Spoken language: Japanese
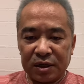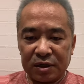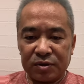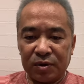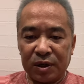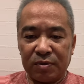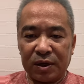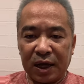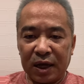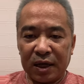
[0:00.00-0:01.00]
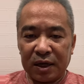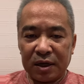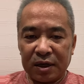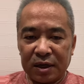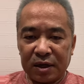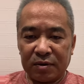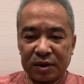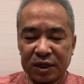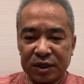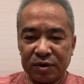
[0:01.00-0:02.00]
その辺はね、
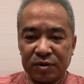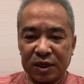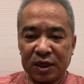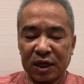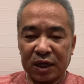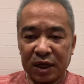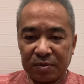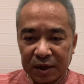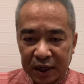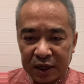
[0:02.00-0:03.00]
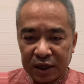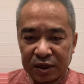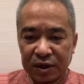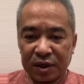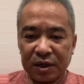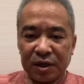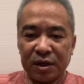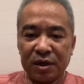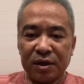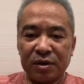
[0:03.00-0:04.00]
私に言っていただければね、臨機、
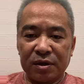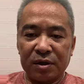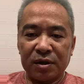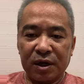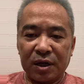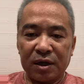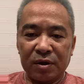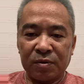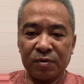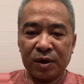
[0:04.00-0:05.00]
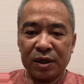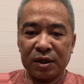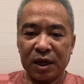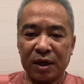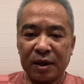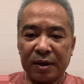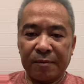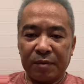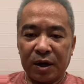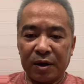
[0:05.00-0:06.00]
ね、応変で、
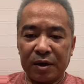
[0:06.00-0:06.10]
まあ、